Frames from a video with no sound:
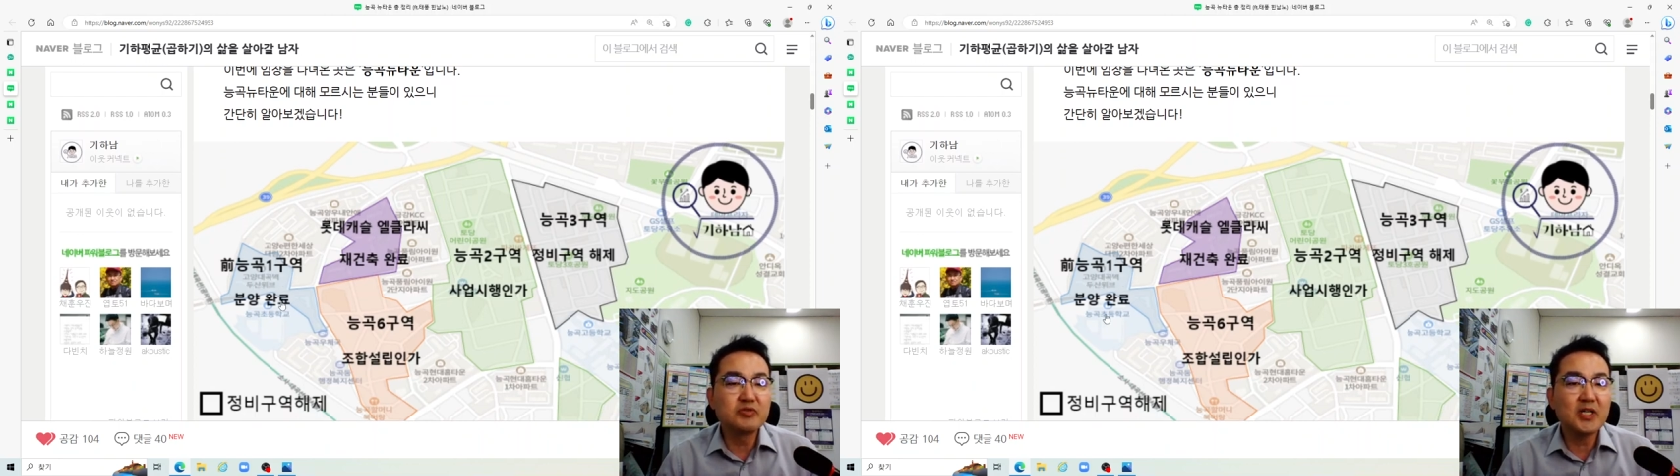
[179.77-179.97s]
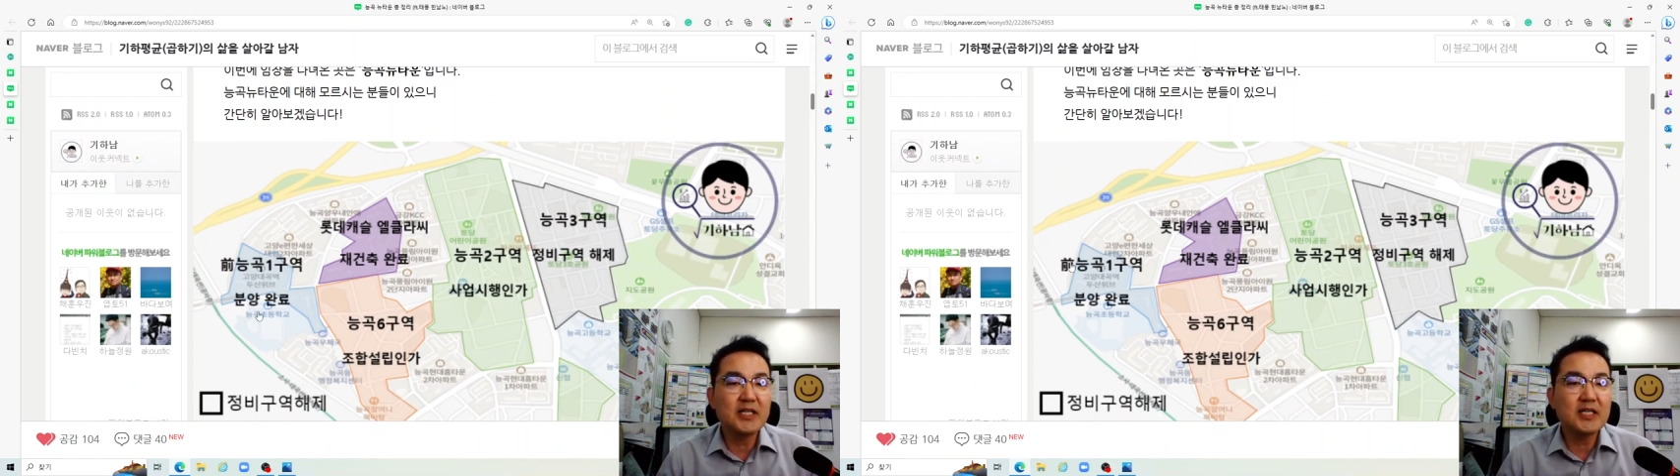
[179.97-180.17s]

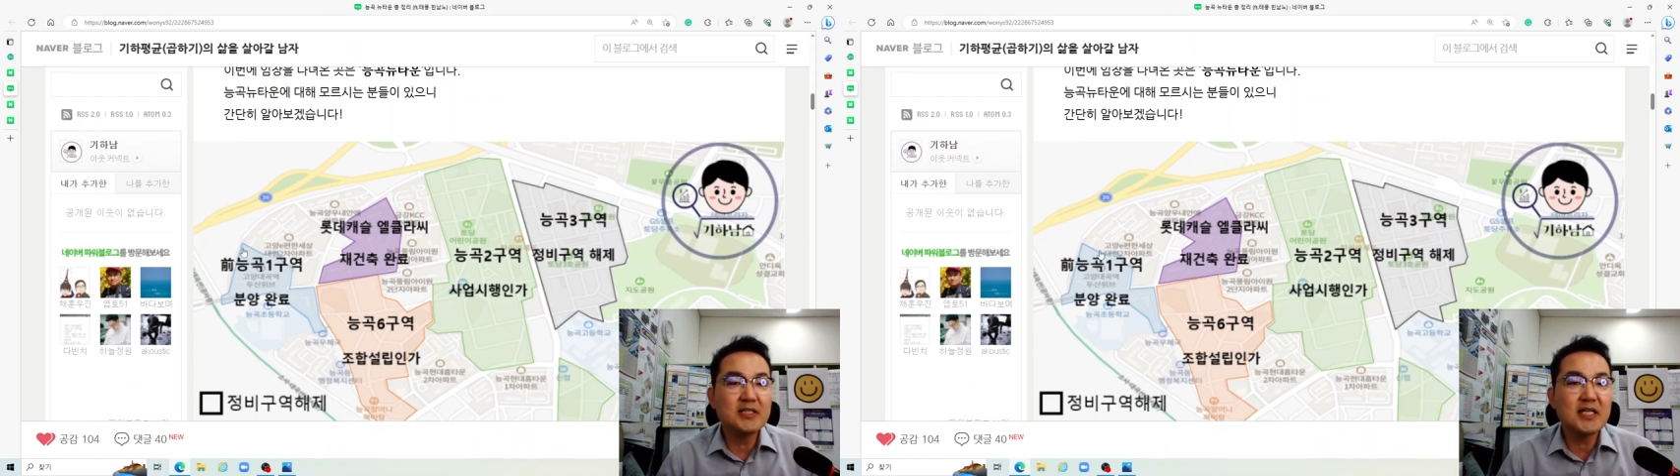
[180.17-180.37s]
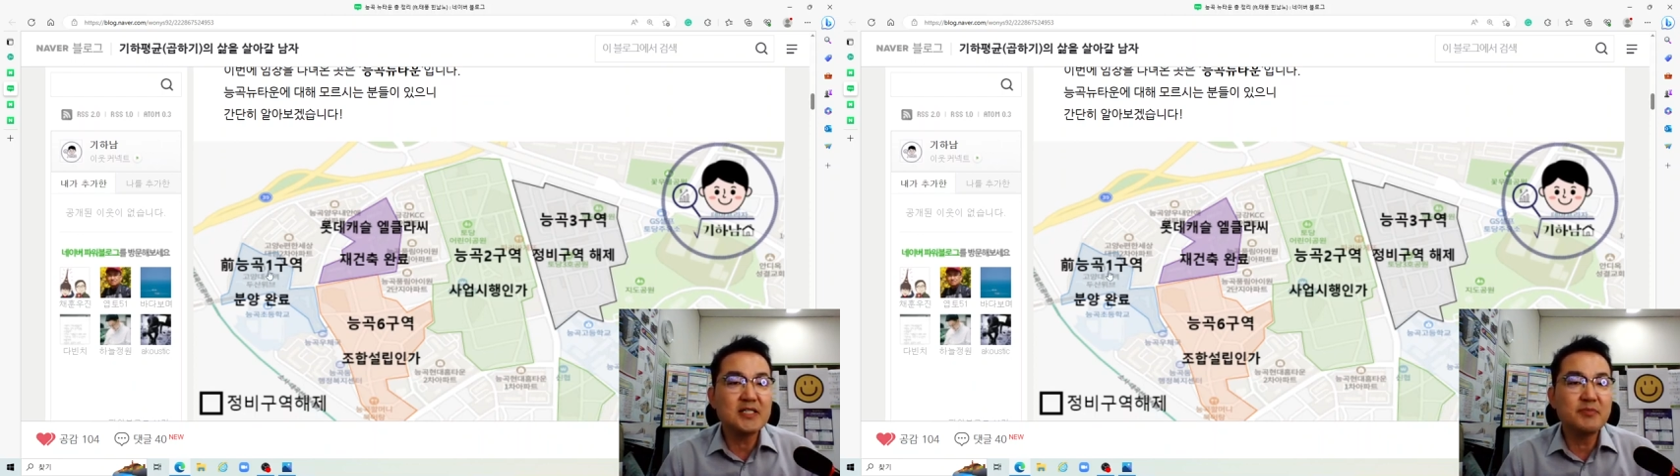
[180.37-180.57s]
분양이
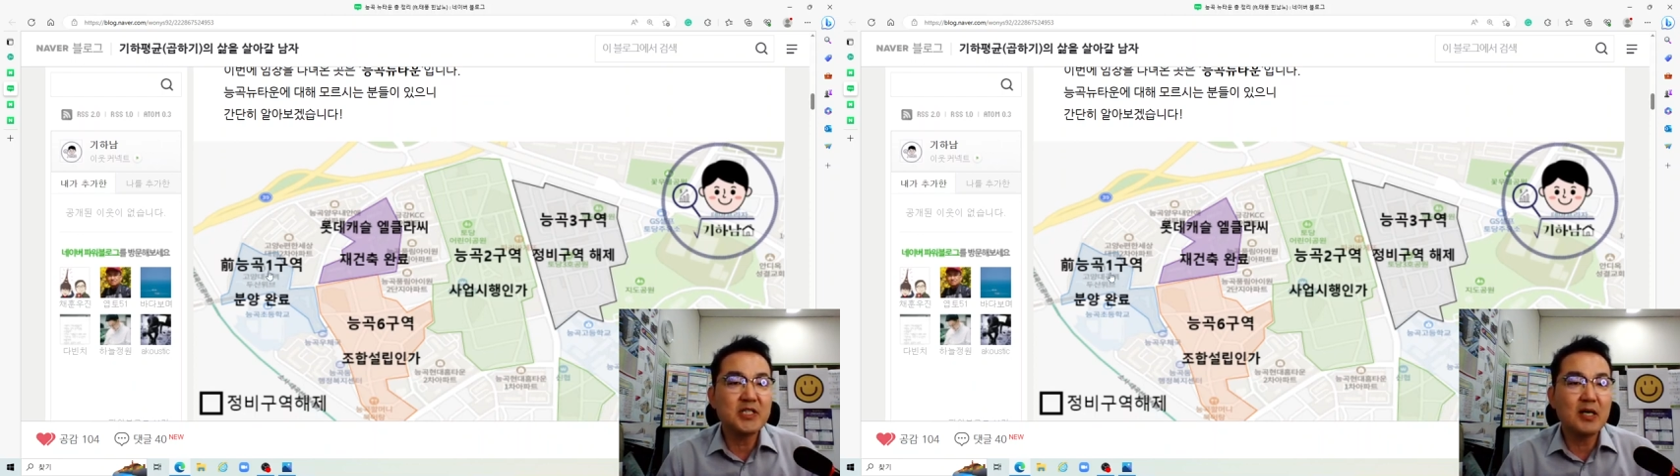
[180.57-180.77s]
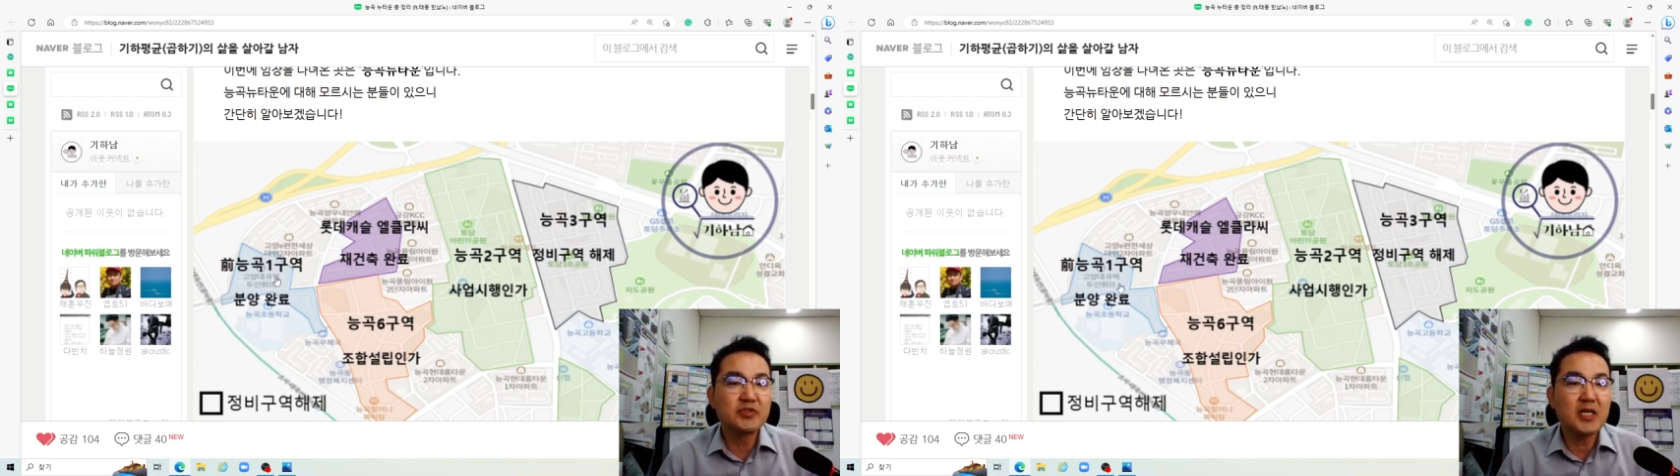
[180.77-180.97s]

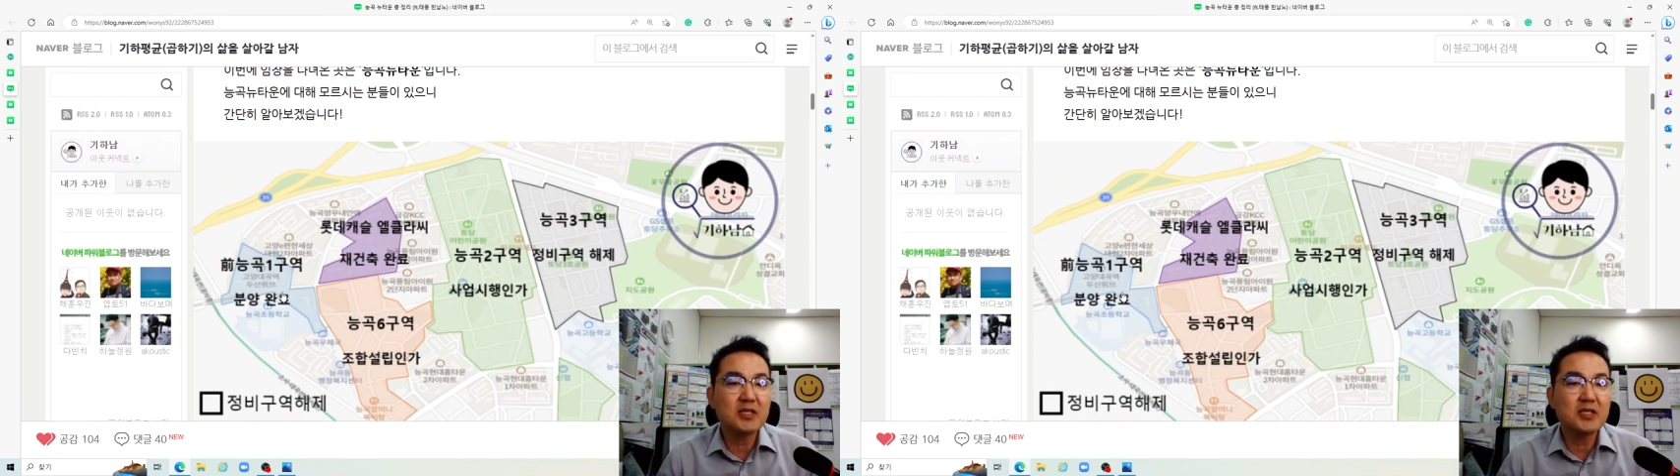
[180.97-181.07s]
끝났습니다. 분양이